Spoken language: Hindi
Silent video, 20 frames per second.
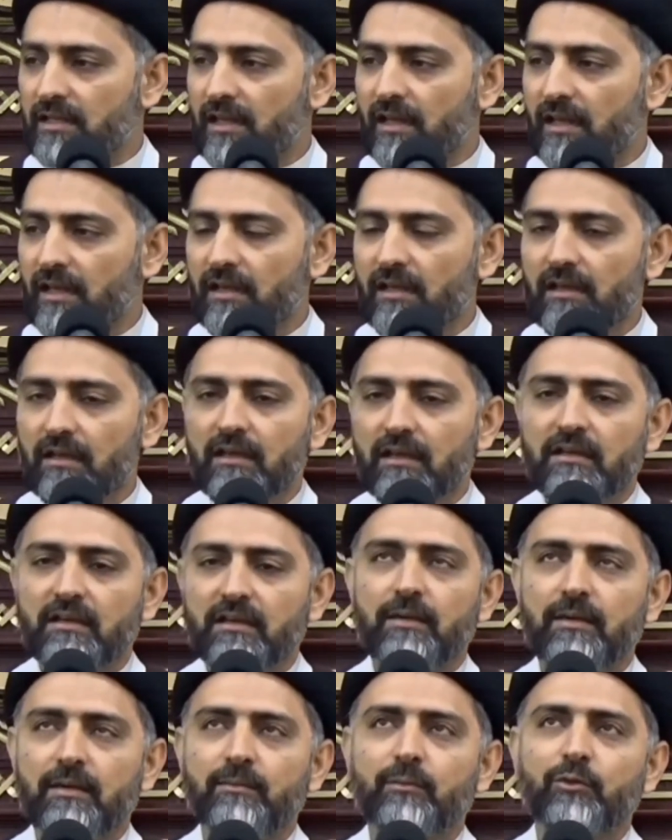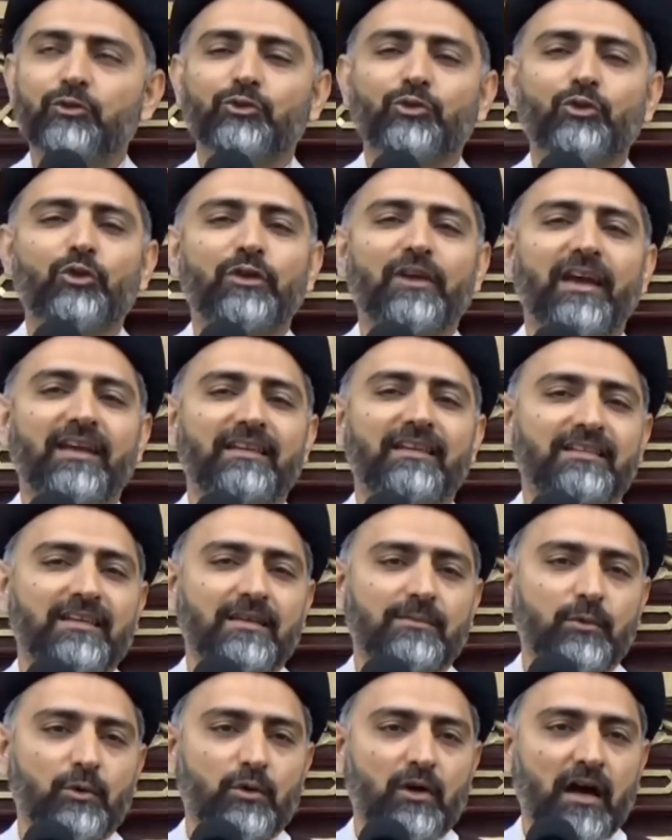नहीं हैं कि हम उसको
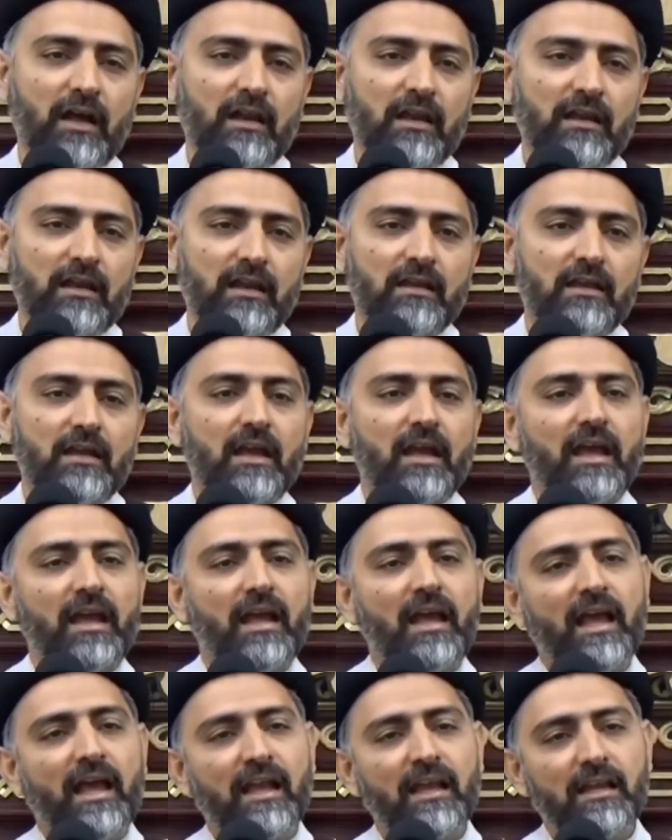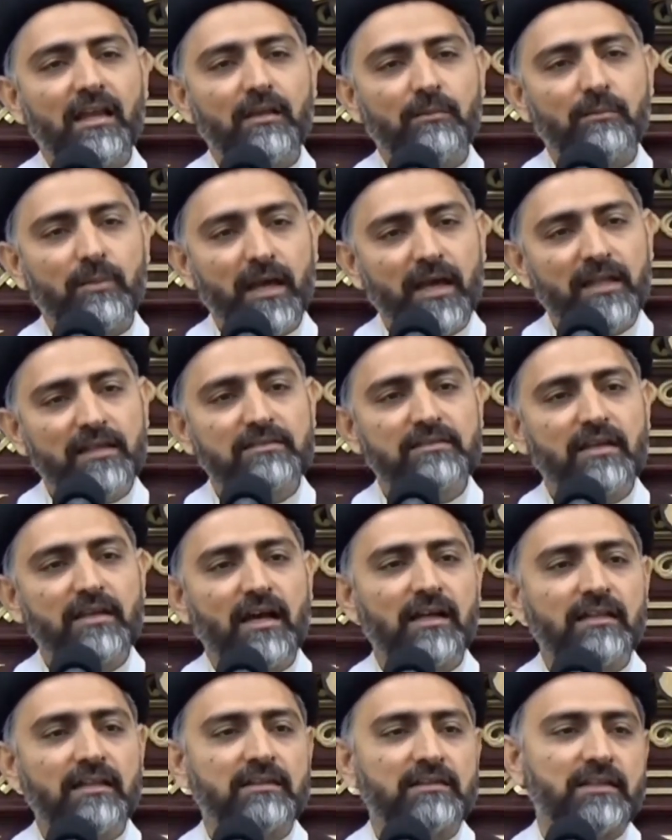कैसे पुकारें अहल
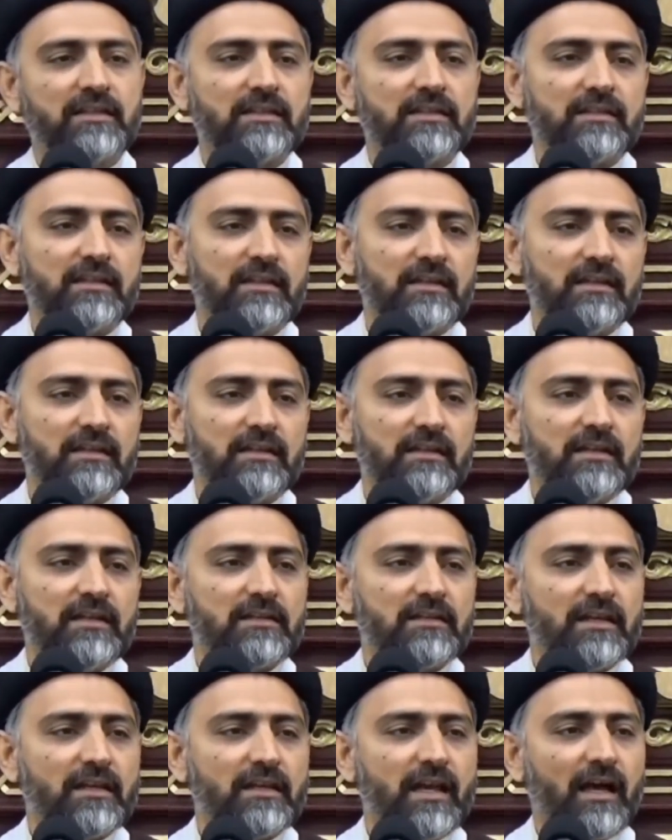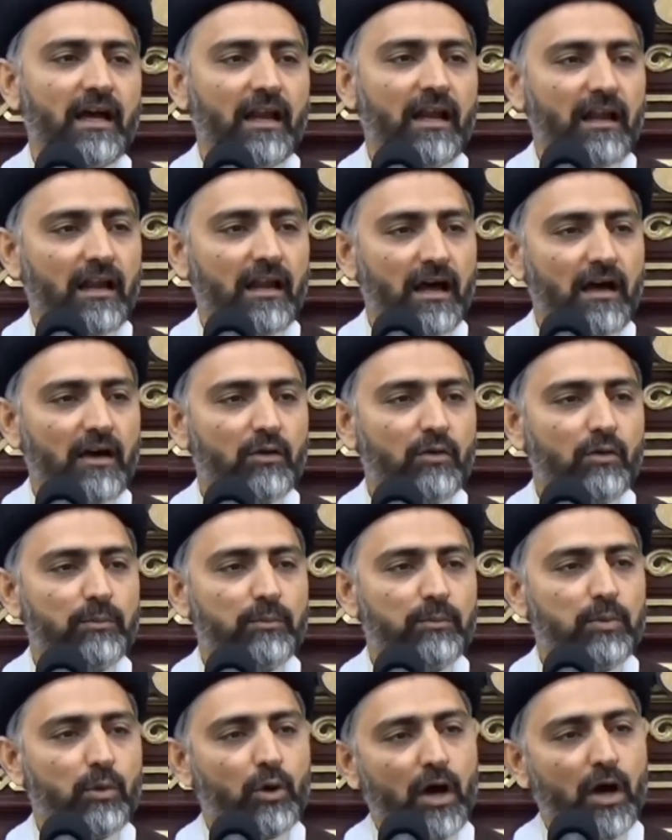बैत जानते थे कि अल्लाह
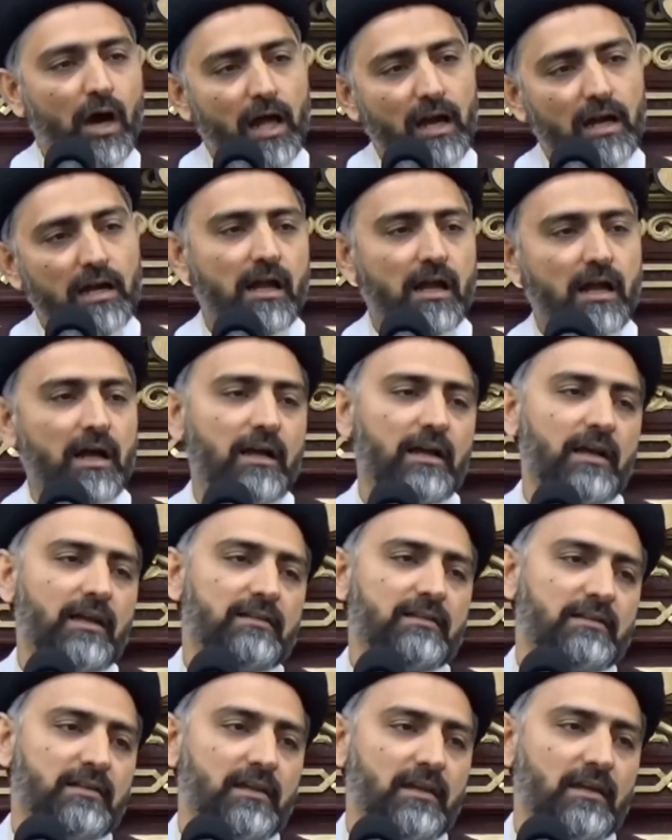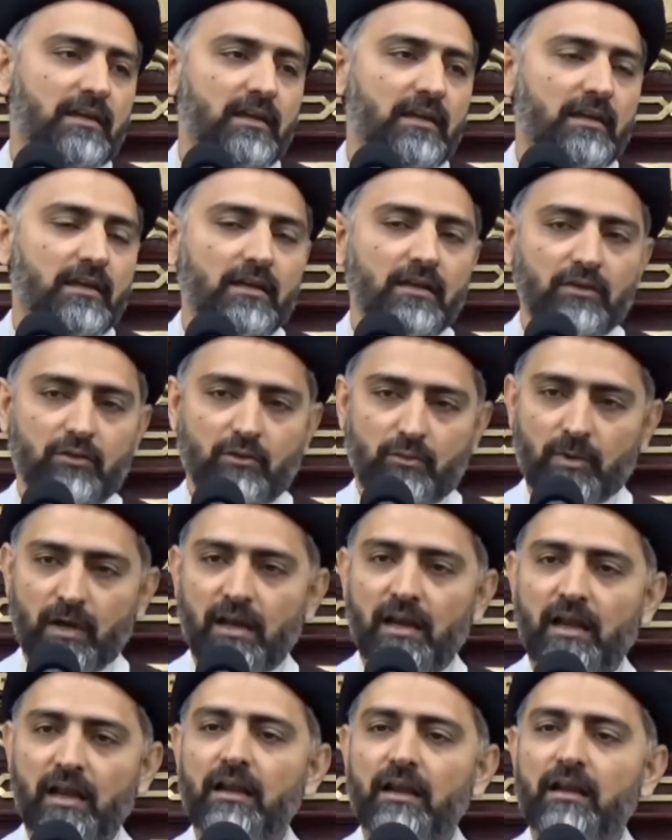को पुकारना कैसे है
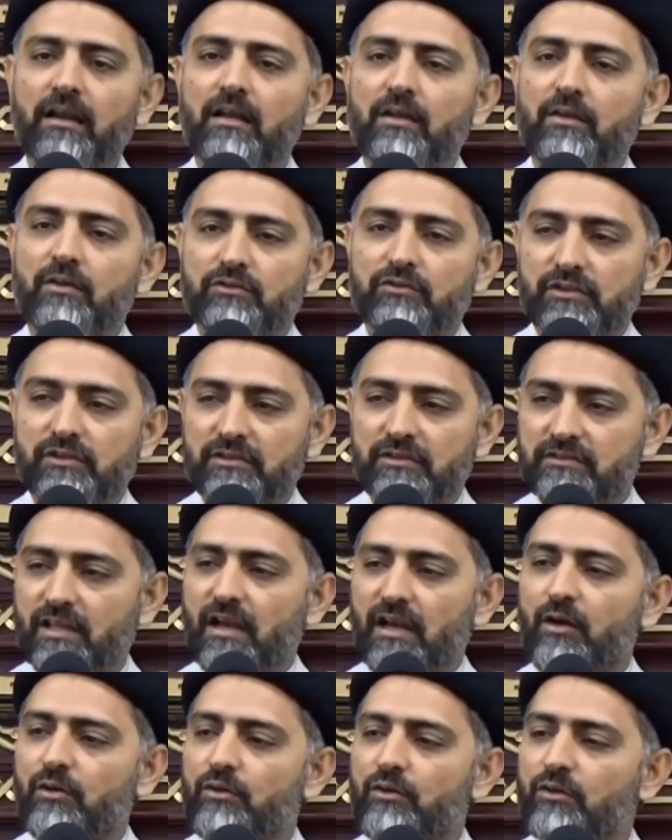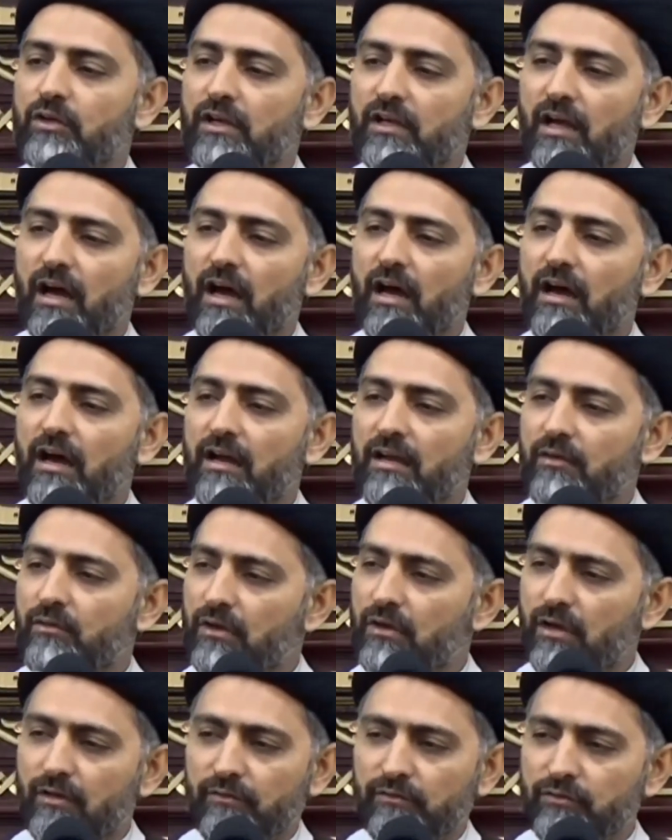तो बहरहाल जिस तरह उन्होंने कहा
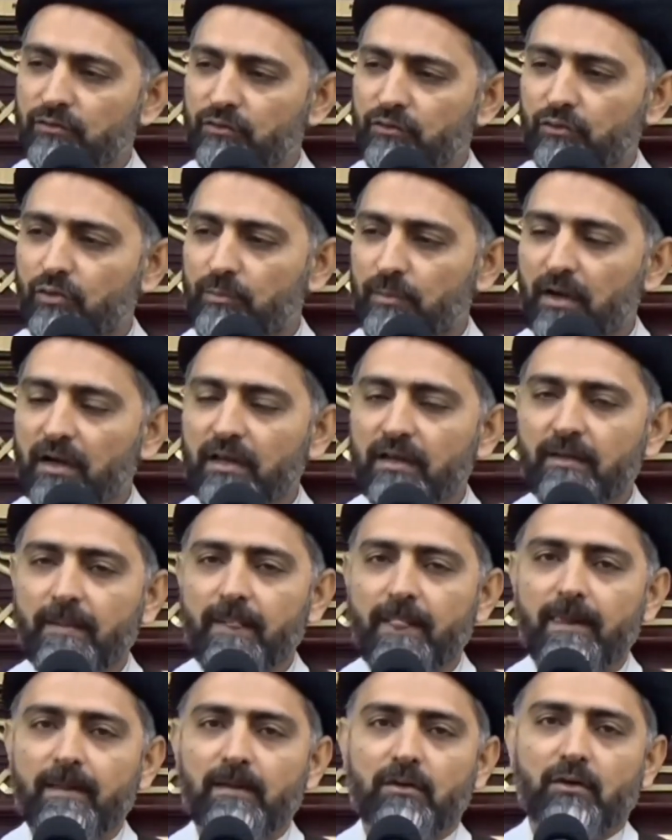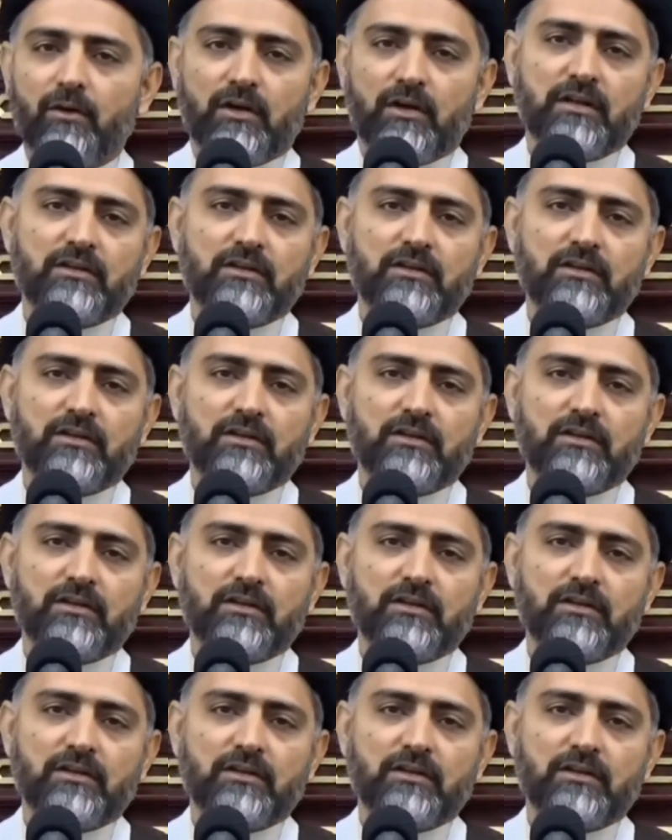है उन लफ्ज़ों को पढ़ें